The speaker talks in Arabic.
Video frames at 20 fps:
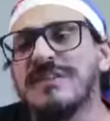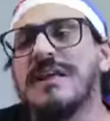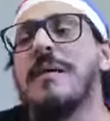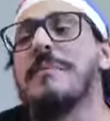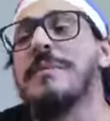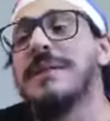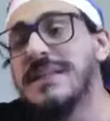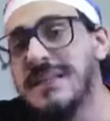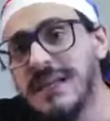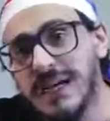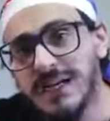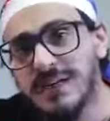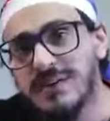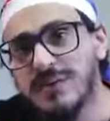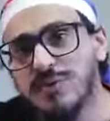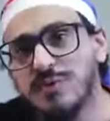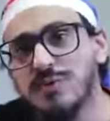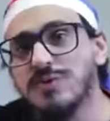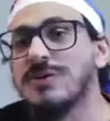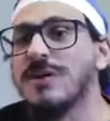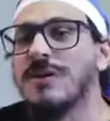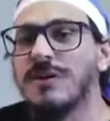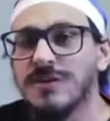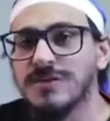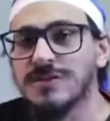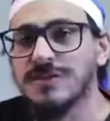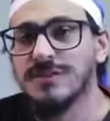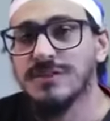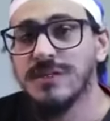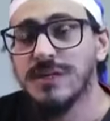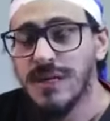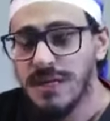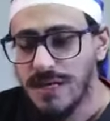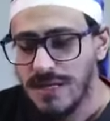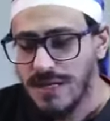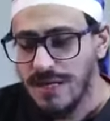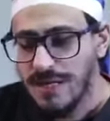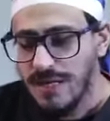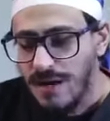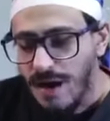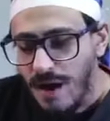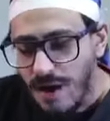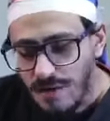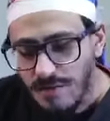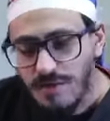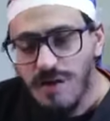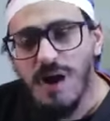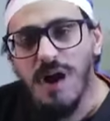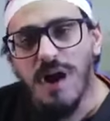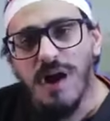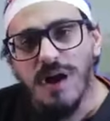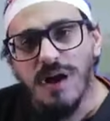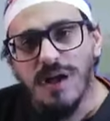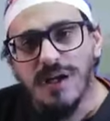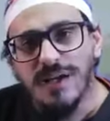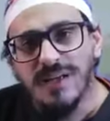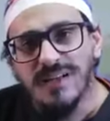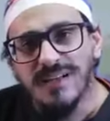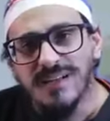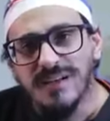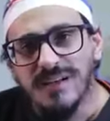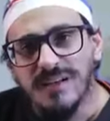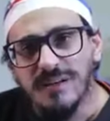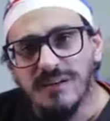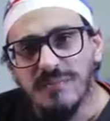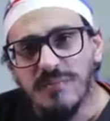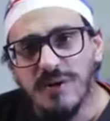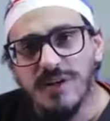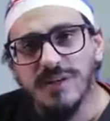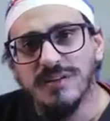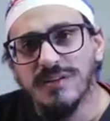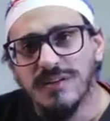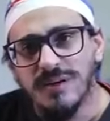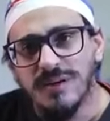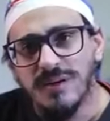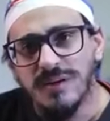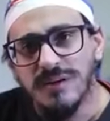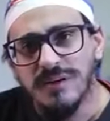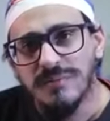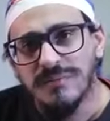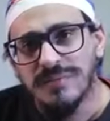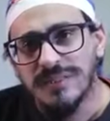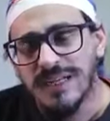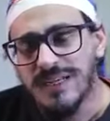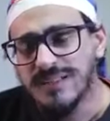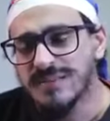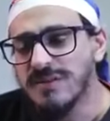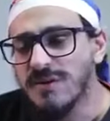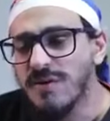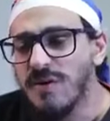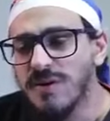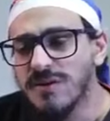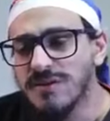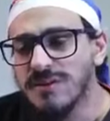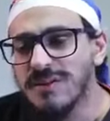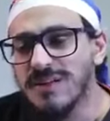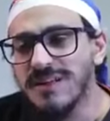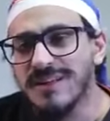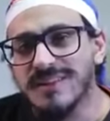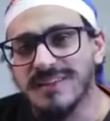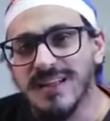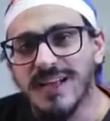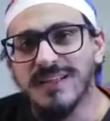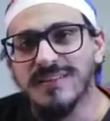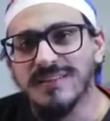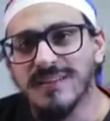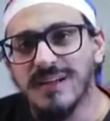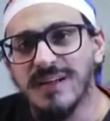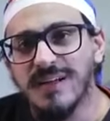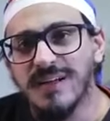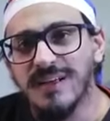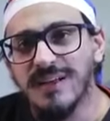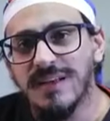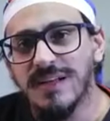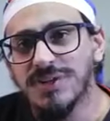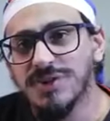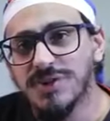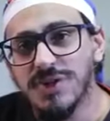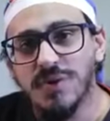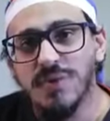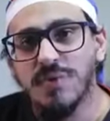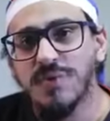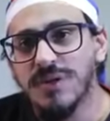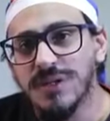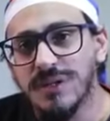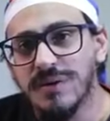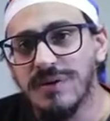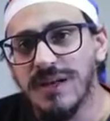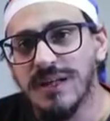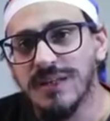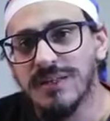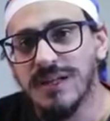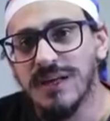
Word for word: فتعمليها وتخلصي الراحه اللي المريضه بتاعتنا النهارده دي ارتاحتها انها تشيل كل ده من